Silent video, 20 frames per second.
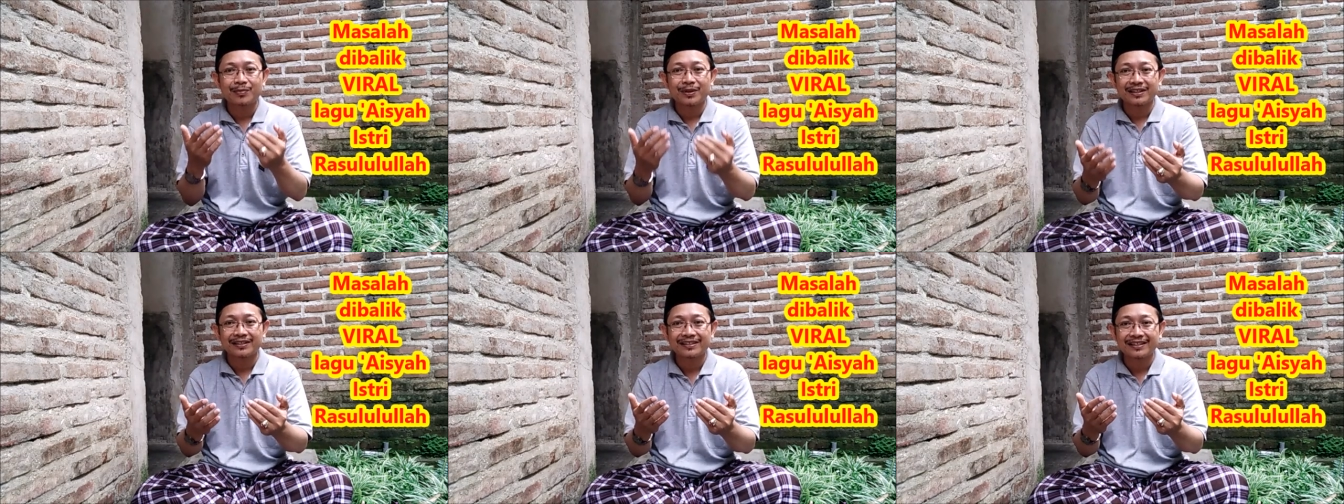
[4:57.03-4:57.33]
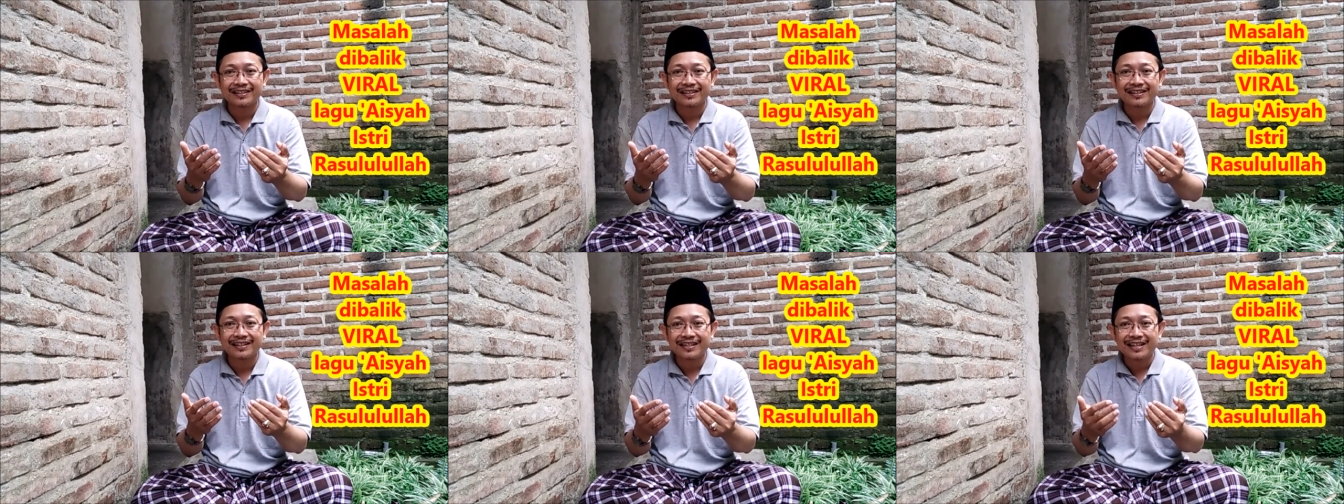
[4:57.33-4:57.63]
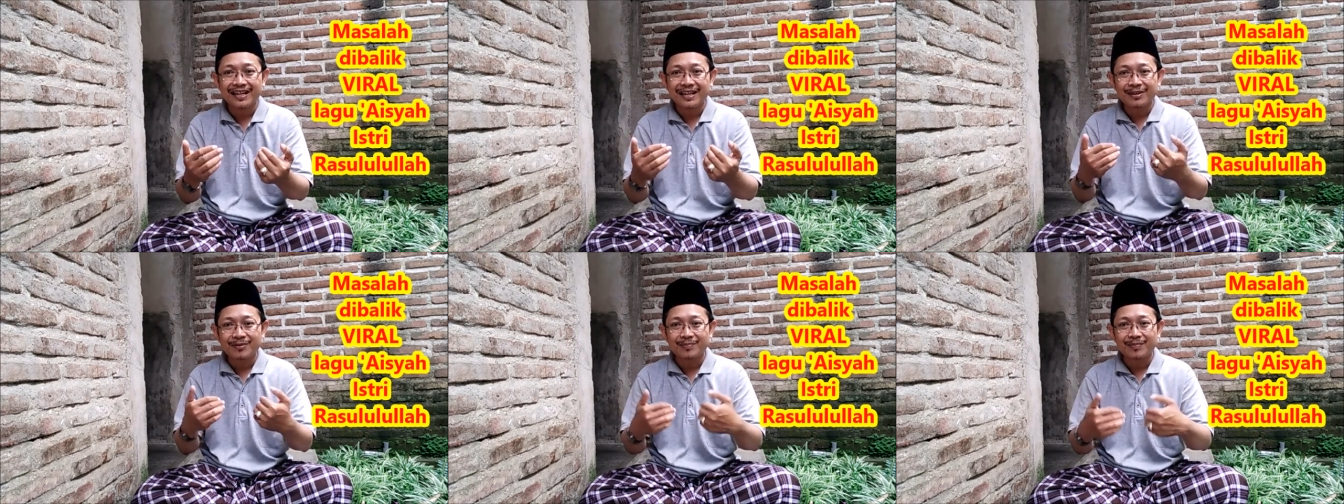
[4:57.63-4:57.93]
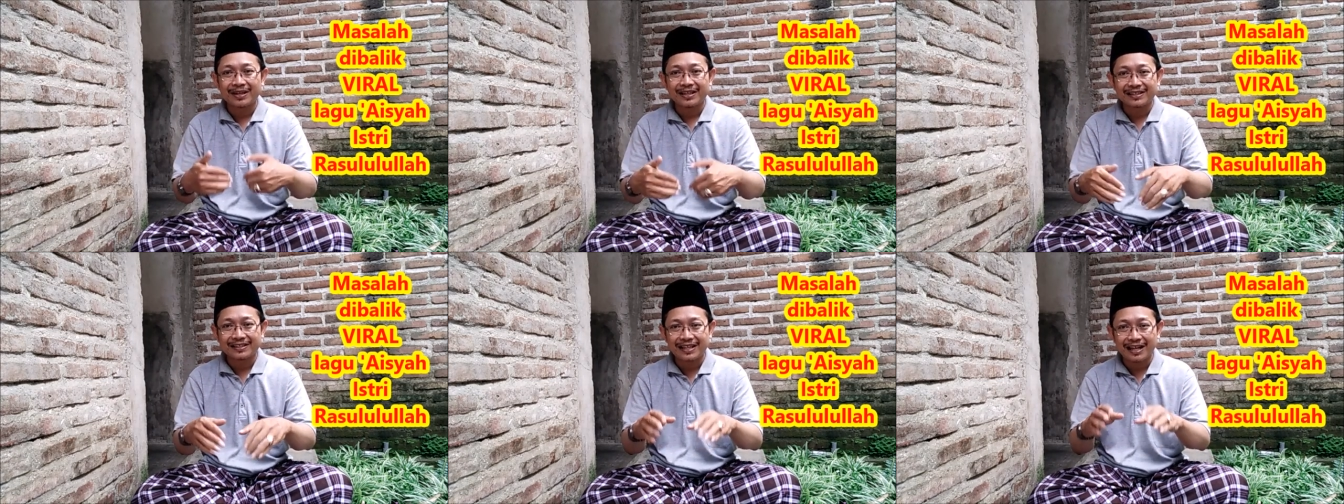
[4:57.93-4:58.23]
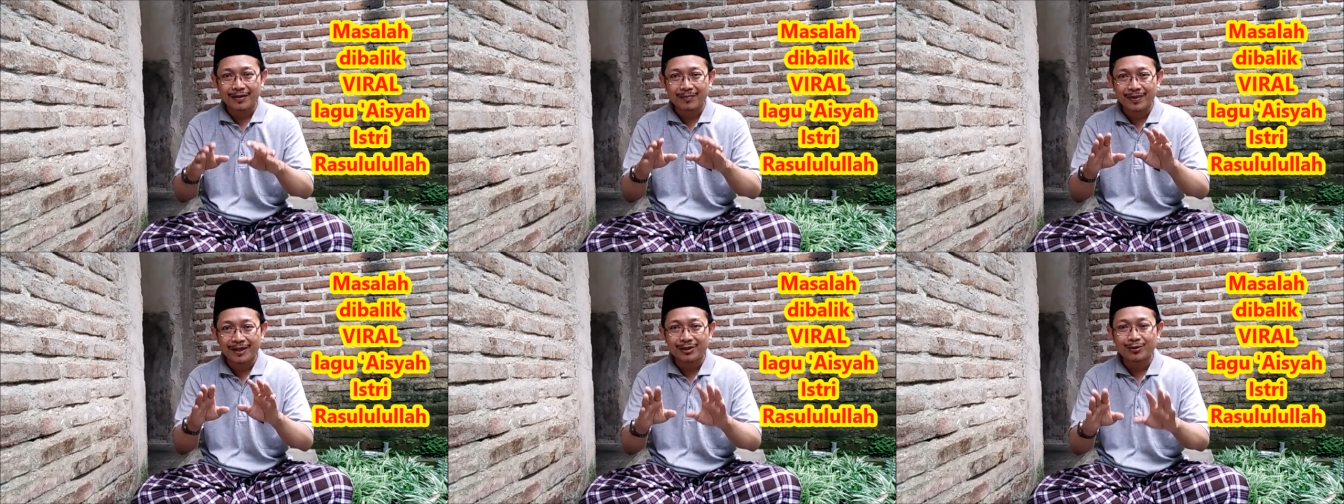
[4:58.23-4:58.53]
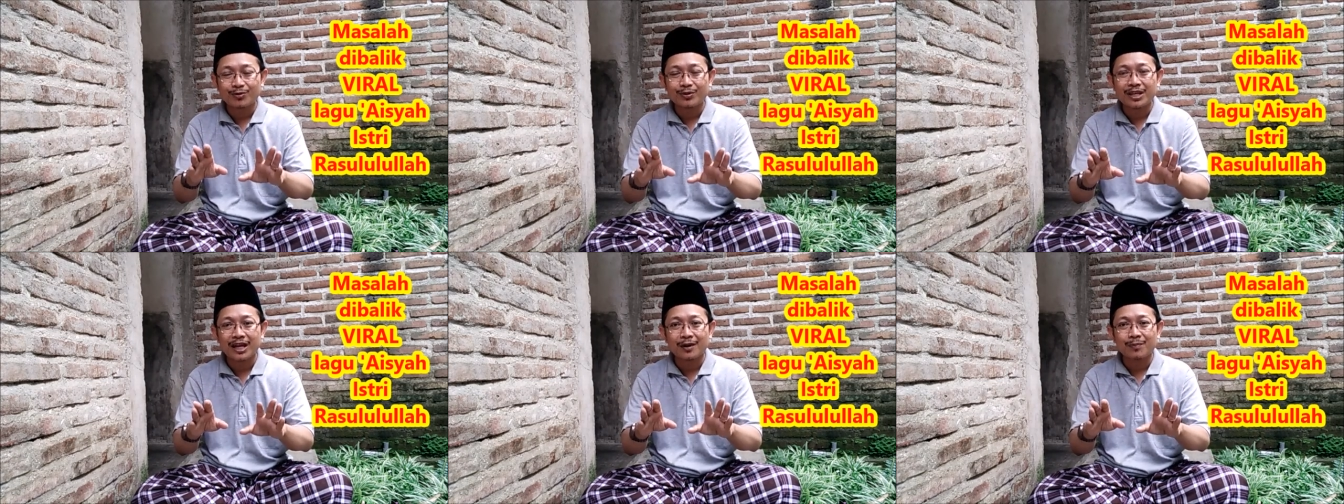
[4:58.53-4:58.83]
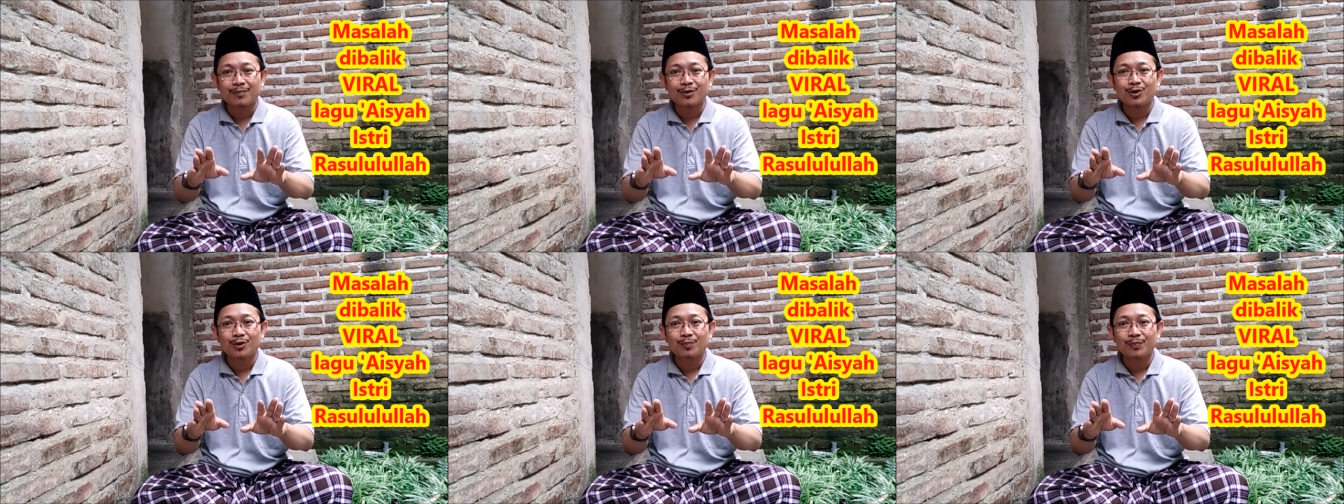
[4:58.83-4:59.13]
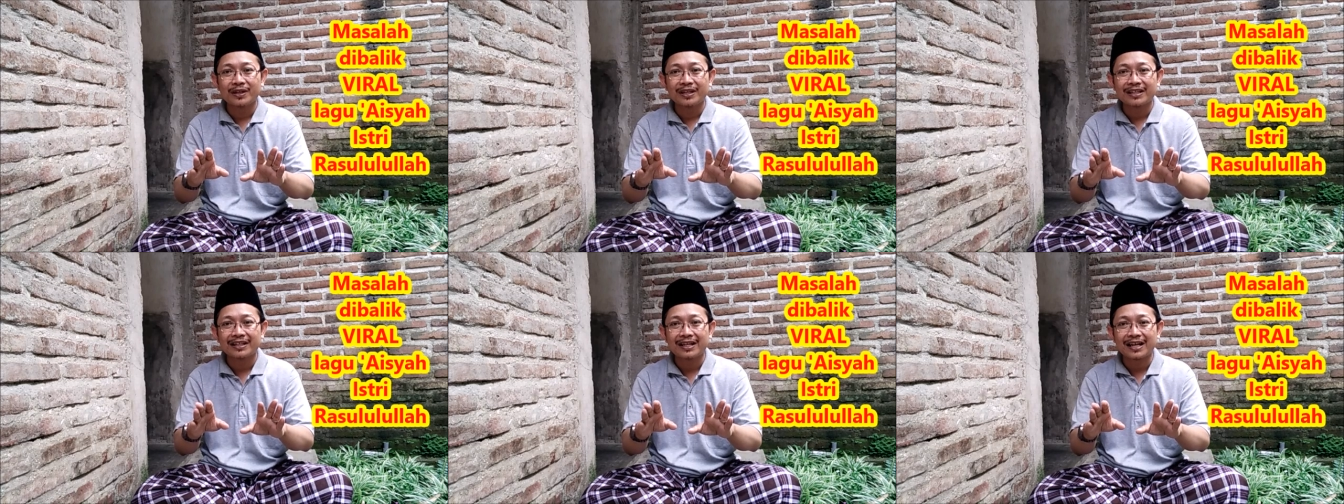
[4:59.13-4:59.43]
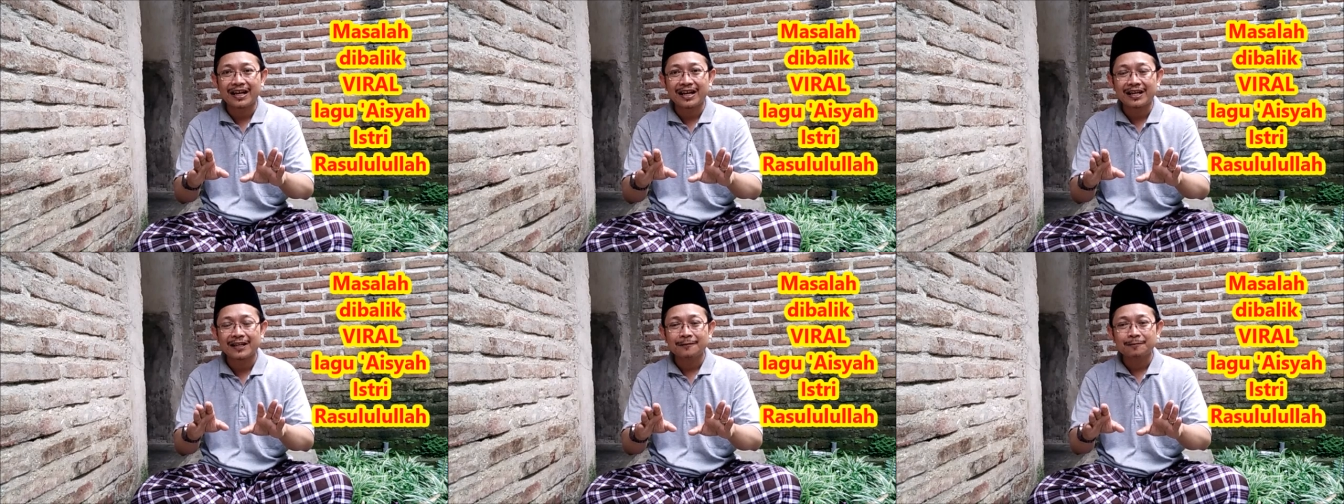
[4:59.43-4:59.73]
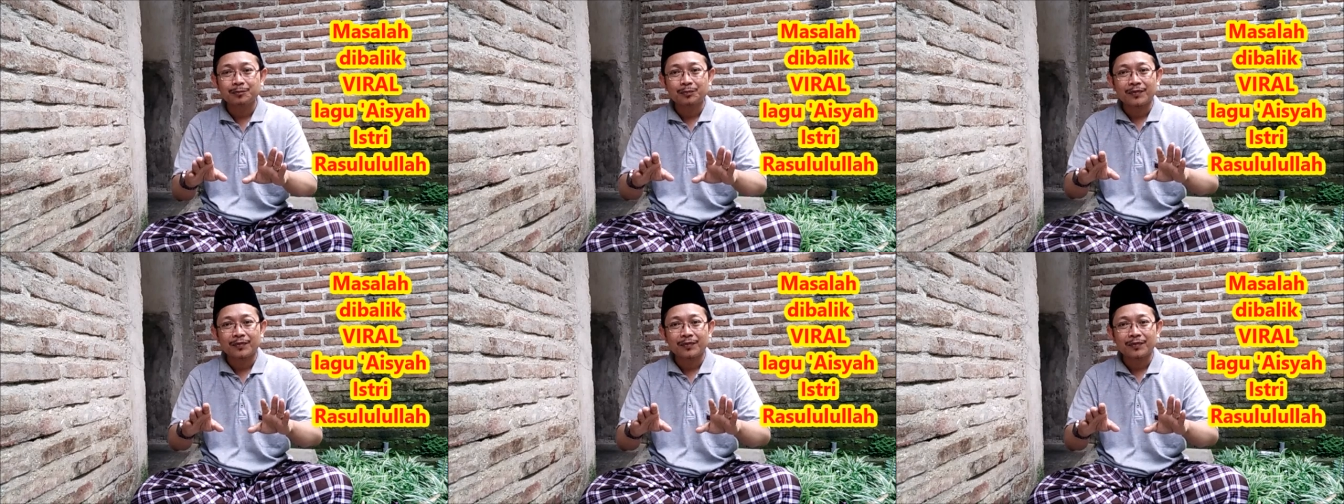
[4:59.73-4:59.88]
berseri bagi sahabatku yang belum menikah,